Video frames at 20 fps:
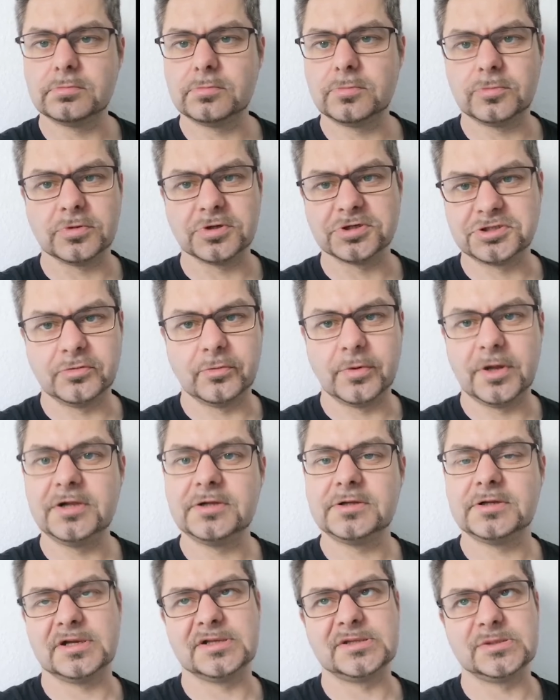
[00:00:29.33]
durch die
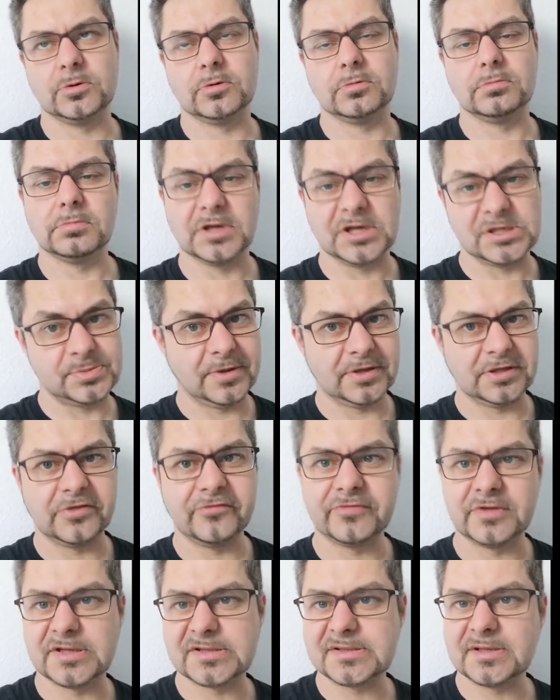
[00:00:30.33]
Welt, also respektive
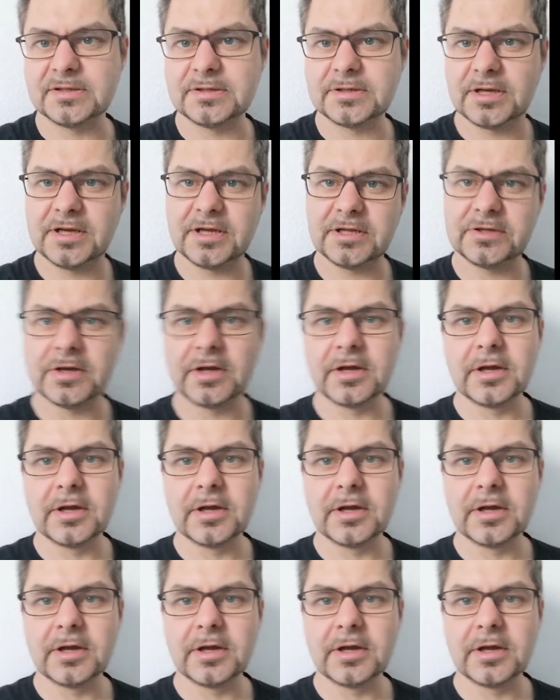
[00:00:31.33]
das Internet,